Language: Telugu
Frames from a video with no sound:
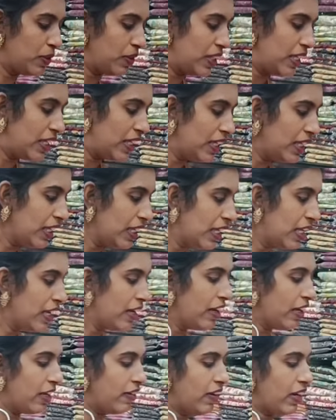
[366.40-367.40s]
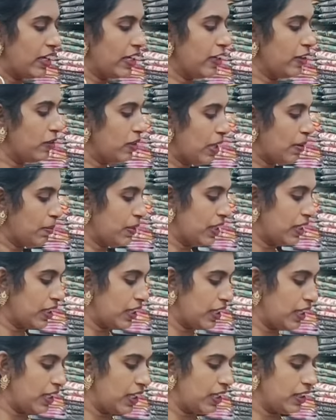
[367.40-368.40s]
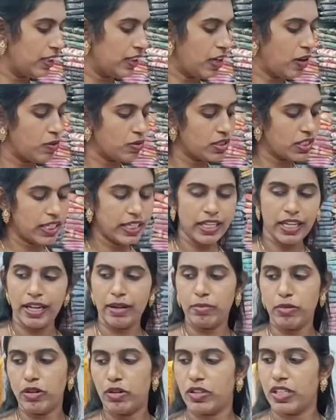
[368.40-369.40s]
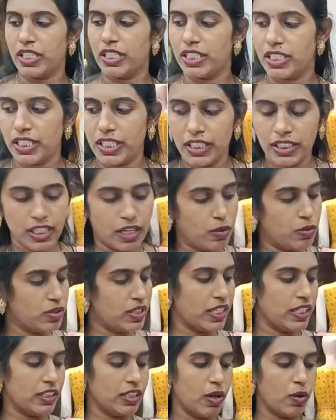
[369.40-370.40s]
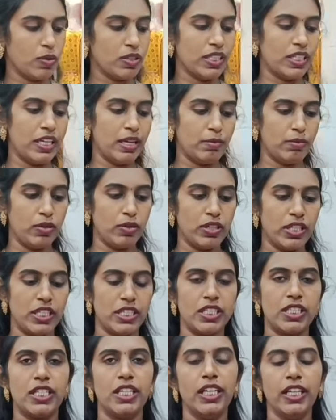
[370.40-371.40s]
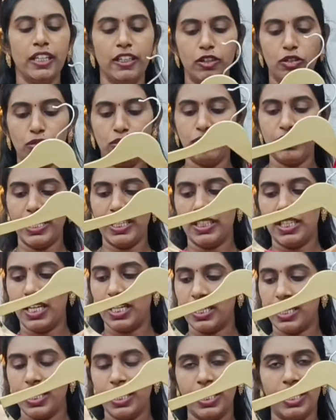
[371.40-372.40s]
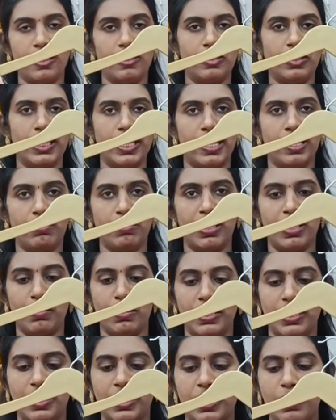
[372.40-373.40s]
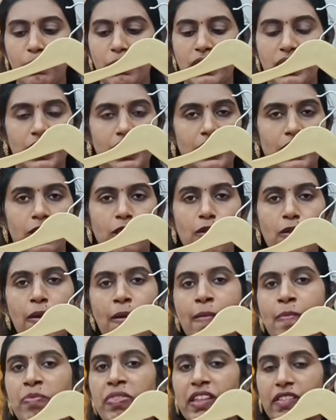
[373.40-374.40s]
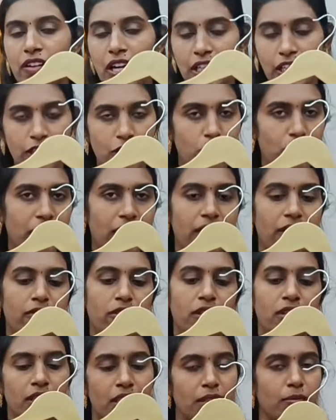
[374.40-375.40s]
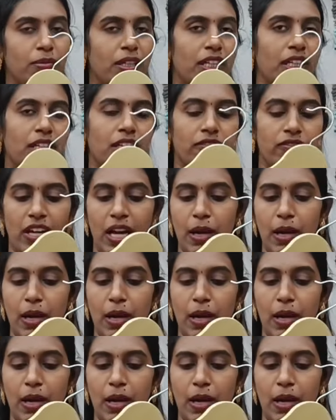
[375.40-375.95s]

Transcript: వస్తుందండి ఇవన్నీ కూడా మనకి థౌజండ్ అబోవ్ నుంచి థౌజండ్ థౌజండ్ అబోవ్ నుంచి టూ ఫైవ్ దాకా ఇలా ఉంటాయి అనమాట మనకి త్రీ పీస్ సెట్స్లో వాటిలో ఉండే వర్క్ని బట్టి